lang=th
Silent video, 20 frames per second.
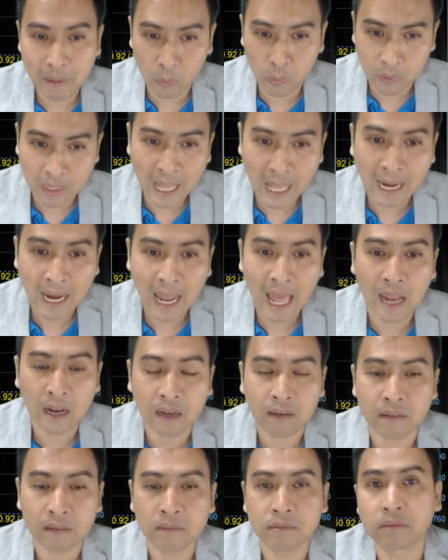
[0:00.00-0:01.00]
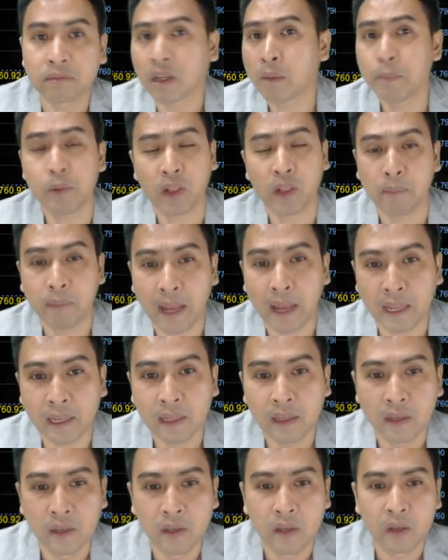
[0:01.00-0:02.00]
หลุดด้านล่างก็ไม่ต้องทำอะไร
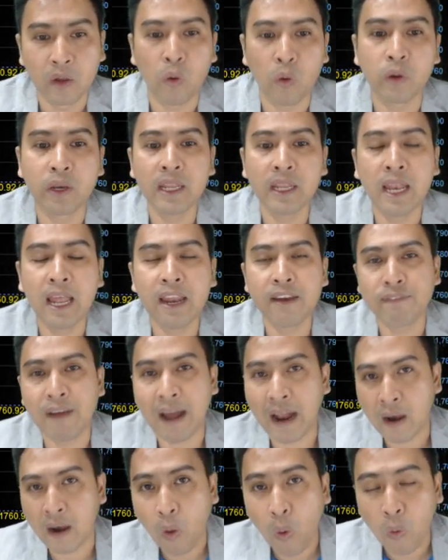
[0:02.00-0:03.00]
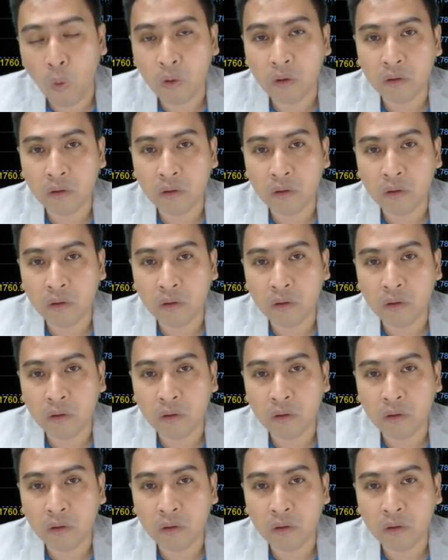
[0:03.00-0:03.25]
คนที่เล่นฝั่งลง